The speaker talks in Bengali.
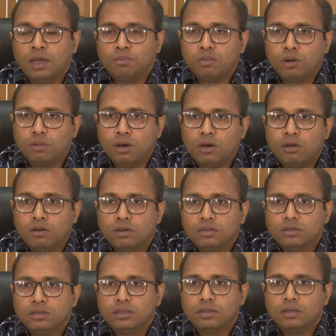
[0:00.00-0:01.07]
তাপ প্রবাহ
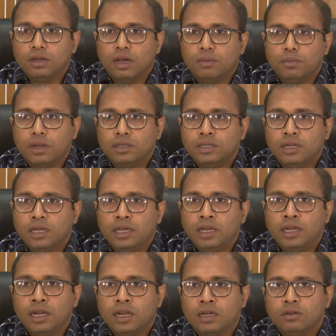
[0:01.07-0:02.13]
আমরা যেটা
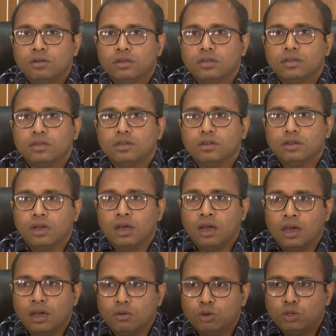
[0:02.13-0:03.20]
হিট অ্যালার্ট
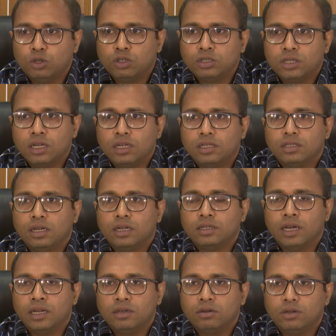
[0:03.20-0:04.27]
উনত্রিশ তারিখ যেটা
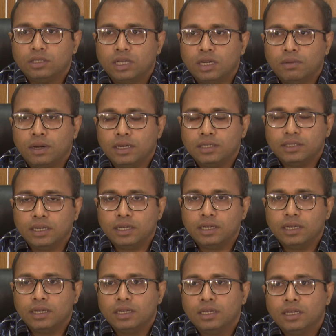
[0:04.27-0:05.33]
জারি করেছিলাম আঠাশ
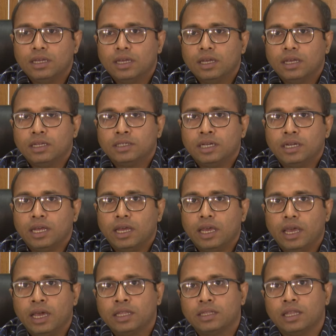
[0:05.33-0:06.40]
তারিখে সেটা
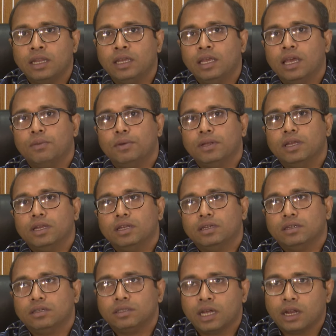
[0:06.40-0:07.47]
এক তারিখে আমাদের
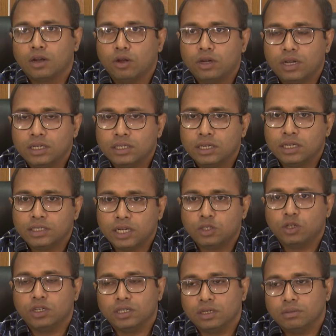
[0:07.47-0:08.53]
সাড়ে নয়টায় সেটা শেষ
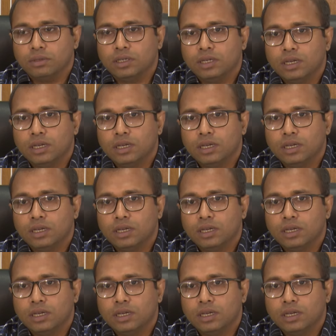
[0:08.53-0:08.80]
হয়ে যাবে